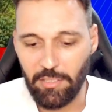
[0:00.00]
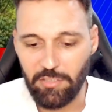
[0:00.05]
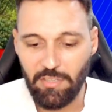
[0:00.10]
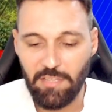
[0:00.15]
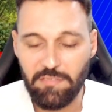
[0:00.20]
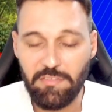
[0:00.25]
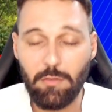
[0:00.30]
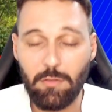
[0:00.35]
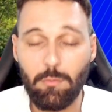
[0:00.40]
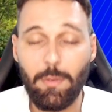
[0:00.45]
A gente
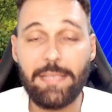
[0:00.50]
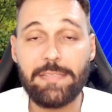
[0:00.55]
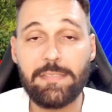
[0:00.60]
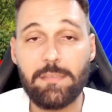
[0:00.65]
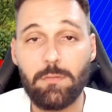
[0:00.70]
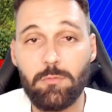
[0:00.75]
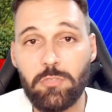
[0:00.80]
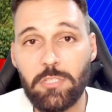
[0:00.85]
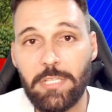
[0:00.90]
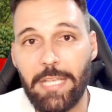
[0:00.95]
vai ver quais
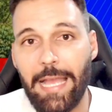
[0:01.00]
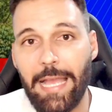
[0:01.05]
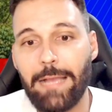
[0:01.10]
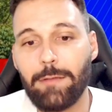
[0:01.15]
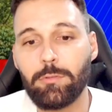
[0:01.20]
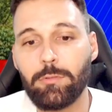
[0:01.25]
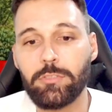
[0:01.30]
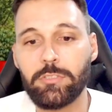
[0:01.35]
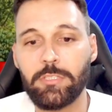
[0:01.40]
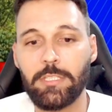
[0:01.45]
são os
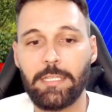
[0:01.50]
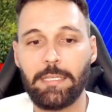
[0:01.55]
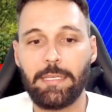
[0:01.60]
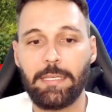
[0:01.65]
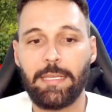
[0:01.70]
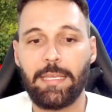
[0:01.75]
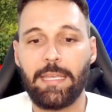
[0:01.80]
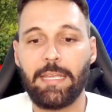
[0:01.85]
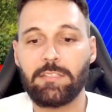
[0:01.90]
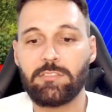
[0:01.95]
cargos.
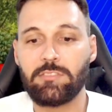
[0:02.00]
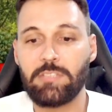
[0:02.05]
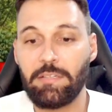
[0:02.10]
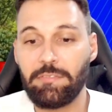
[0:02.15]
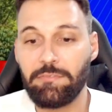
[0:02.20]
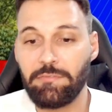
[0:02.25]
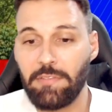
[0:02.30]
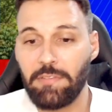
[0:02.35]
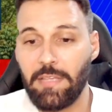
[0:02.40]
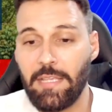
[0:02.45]
A gente
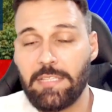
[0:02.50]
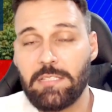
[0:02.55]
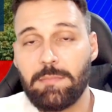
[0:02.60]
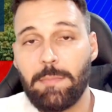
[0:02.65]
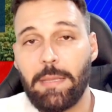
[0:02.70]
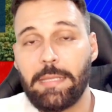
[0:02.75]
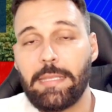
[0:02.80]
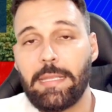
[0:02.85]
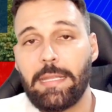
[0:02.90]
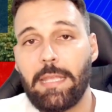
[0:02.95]
já fez
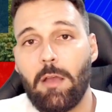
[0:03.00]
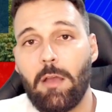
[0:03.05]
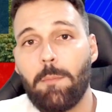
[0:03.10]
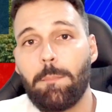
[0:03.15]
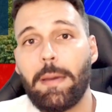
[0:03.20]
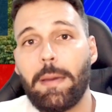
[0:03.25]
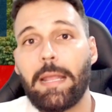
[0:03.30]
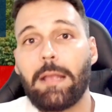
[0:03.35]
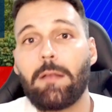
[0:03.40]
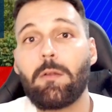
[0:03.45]
material
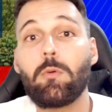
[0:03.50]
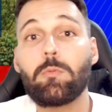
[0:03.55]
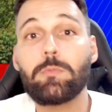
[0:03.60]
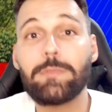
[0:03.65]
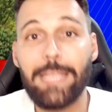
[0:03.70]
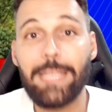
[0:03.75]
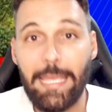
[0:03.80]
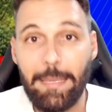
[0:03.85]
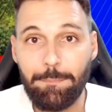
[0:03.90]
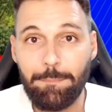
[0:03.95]
para a
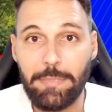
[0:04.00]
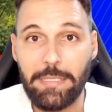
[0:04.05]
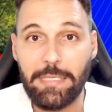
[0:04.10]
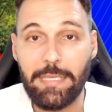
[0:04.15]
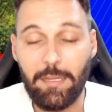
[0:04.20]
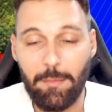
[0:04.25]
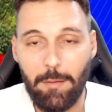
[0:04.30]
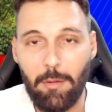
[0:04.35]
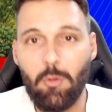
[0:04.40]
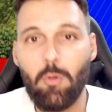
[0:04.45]
Condep,
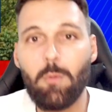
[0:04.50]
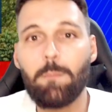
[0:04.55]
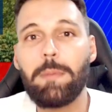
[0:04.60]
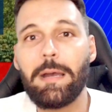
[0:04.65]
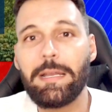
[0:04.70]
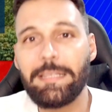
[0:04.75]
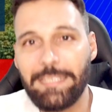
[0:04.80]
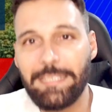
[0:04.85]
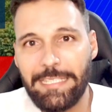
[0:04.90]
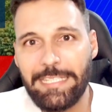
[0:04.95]
que era uma
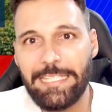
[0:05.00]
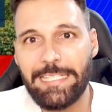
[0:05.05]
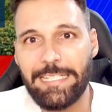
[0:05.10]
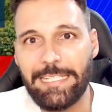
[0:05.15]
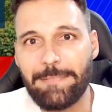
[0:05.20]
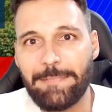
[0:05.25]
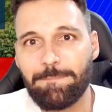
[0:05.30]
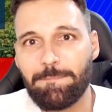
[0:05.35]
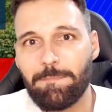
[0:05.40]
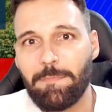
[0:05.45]

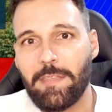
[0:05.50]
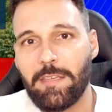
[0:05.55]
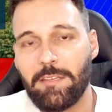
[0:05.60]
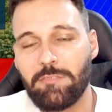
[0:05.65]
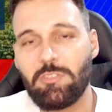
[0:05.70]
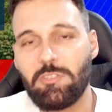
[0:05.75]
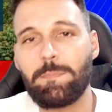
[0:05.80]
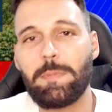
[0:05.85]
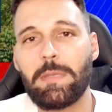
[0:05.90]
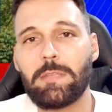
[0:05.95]
companhia
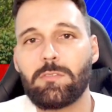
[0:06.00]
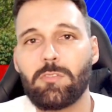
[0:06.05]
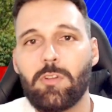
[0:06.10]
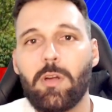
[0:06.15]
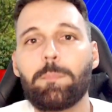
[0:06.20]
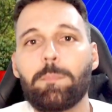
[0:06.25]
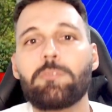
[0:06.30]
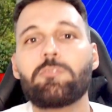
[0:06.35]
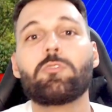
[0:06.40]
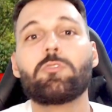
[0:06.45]
de
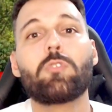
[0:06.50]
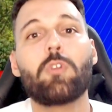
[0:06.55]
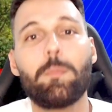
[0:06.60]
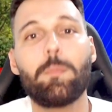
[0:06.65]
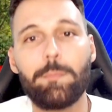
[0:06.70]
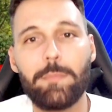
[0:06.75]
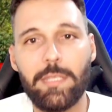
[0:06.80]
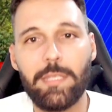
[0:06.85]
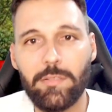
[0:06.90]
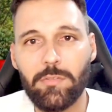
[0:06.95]
Petrópolis no
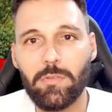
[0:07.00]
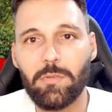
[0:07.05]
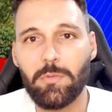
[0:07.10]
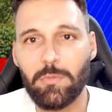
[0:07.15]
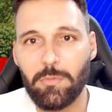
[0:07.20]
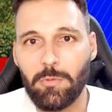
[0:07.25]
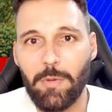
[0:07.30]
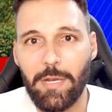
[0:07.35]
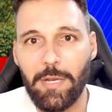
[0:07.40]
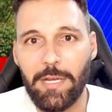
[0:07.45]
começo
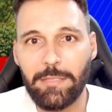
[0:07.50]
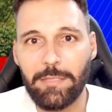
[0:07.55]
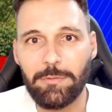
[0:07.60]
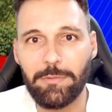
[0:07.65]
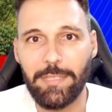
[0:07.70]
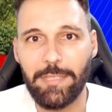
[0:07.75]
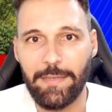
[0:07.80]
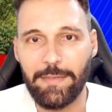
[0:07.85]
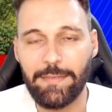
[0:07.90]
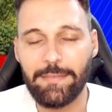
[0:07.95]
do, do
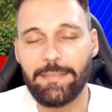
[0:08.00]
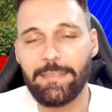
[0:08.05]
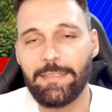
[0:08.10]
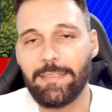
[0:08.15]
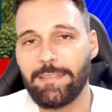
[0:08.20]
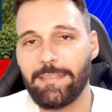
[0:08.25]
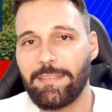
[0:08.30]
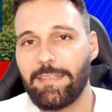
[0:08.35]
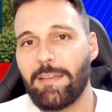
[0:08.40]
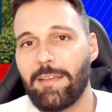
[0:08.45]
ano, né?
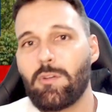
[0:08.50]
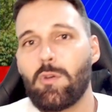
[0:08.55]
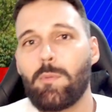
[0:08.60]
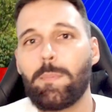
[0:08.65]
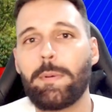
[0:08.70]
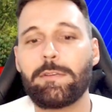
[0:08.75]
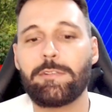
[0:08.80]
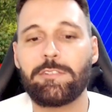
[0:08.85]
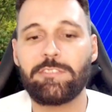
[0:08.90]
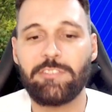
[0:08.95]
Quem
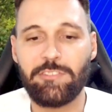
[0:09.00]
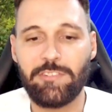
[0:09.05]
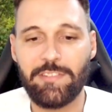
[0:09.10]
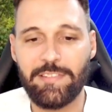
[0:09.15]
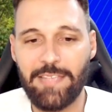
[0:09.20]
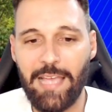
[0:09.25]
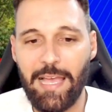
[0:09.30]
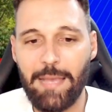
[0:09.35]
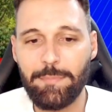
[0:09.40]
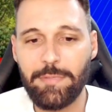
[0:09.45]
acompanhou a gente
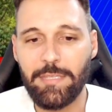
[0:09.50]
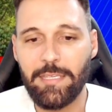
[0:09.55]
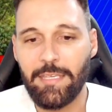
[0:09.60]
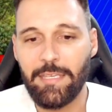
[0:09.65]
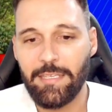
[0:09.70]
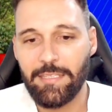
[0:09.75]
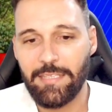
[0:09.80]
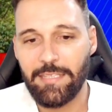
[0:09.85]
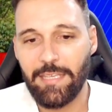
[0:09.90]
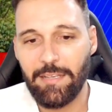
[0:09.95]
sabe.
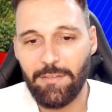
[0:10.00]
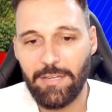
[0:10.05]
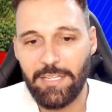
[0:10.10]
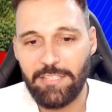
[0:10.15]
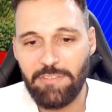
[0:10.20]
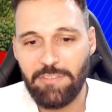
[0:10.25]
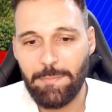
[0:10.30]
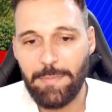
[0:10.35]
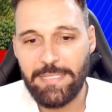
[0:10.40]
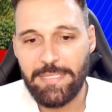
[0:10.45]
E agora a
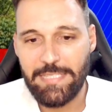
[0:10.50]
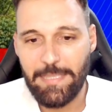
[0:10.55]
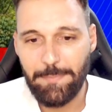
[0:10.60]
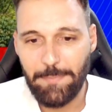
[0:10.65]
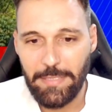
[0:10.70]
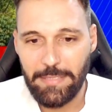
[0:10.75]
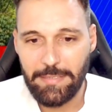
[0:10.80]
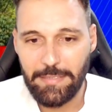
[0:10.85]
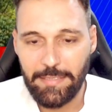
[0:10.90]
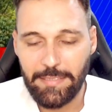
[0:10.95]
gente vai para
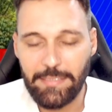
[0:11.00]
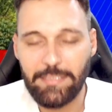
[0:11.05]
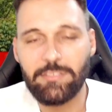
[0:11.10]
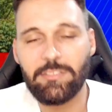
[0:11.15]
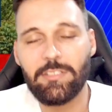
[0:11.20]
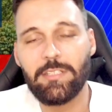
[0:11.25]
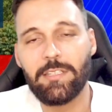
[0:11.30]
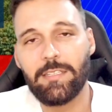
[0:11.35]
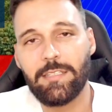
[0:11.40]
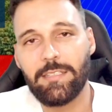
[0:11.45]
a Trans
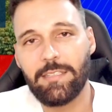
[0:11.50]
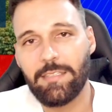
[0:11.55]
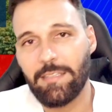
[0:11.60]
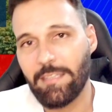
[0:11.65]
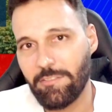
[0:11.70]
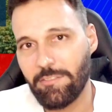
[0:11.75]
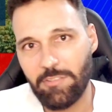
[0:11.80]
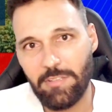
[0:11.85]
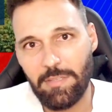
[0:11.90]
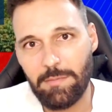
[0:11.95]
e a
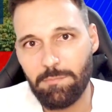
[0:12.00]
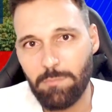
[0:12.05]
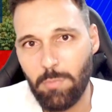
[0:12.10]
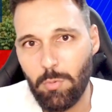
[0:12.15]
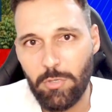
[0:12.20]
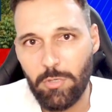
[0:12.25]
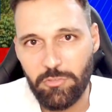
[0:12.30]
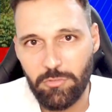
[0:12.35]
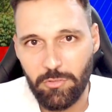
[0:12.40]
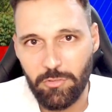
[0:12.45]
gente tem
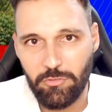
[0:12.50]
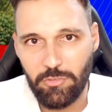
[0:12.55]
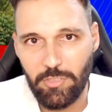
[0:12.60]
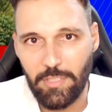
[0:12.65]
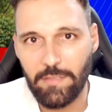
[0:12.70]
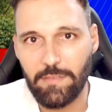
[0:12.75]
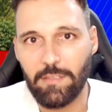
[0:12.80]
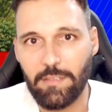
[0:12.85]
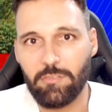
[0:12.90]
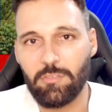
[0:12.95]
boas
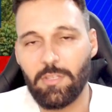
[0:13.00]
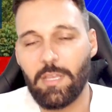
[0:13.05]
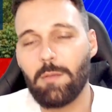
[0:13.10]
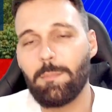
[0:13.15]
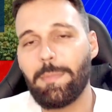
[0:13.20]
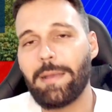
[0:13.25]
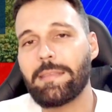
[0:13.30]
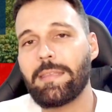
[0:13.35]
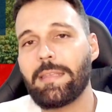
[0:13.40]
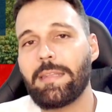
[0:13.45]
notícias, né?
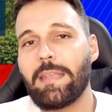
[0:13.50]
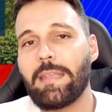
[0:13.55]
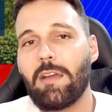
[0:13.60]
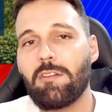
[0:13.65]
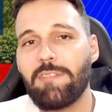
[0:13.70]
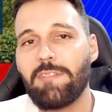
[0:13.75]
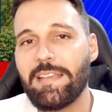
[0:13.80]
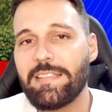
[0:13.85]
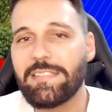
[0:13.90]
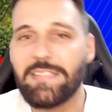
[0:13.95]
O
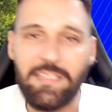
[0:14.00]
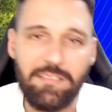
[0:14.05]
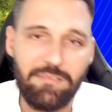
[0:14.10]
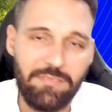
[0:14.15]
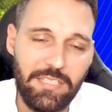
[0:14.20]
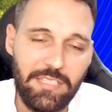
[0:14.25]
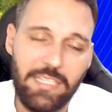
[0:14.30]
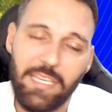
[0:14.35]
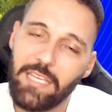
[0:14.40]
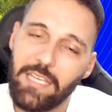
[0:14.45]
material vai
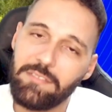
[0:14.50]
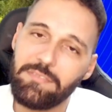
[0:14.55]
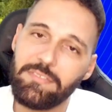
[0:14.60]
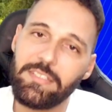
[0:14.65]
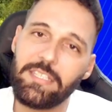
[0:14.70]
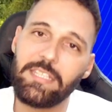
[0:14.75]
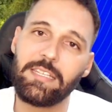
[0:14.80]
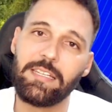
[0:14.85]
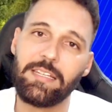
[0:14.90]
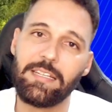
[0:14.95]
servir,
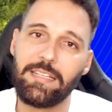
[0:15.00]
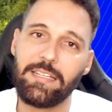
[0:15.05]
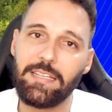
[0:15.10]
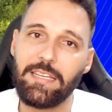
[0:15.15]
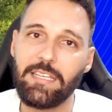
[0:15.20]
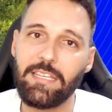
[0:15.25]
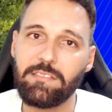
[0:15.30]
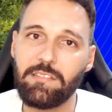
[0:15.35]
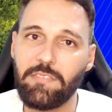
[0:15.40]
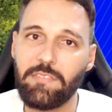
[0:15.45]
enfim.
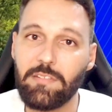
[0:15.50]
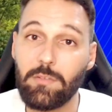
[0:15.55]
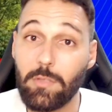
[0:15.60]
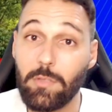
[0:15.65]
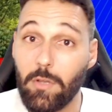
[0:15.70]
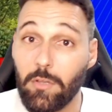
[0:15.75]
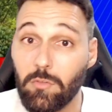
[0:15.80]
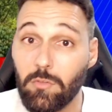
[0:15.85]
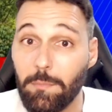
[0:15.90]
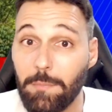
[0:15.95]
A gente vai fazer um
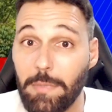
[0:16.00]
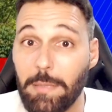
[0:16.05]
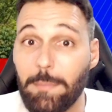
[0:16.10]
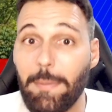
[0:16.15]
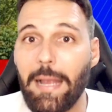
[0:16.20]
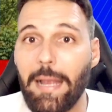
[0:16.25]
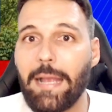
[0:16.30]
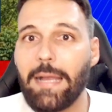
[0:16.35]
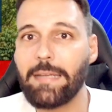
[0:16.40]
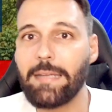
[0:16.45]
negócio bem
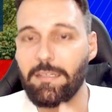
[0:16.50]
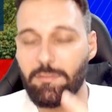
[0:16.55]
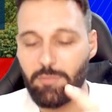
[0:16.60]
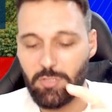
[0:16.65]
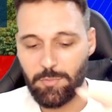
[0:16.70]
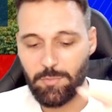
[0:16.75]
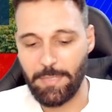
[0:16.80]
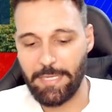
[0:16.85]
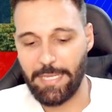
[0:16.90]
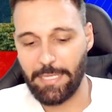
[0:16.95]
bacana, eu vou
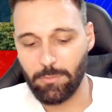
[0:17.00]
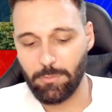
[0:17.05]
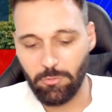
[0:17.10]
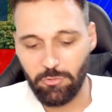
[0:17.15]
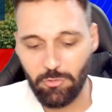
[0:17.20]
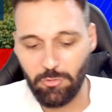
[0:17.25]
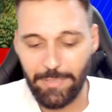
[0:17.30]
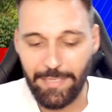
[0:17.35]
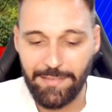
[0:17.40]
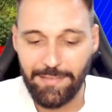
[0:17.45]
explicar
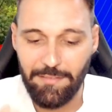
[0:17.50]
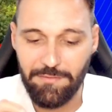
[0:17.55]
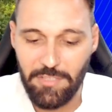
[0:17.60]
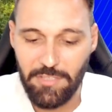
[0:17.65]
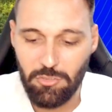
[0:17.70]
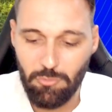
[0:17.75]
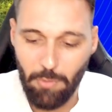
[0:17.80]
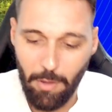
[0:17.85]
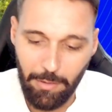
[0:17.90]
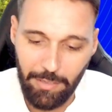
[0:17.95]
tudinho nessa
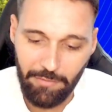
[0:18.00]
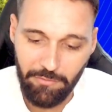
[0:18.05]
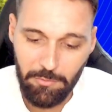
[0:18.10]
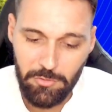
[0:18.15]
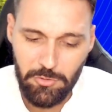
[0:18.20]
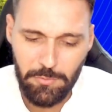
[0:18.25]
videoaula.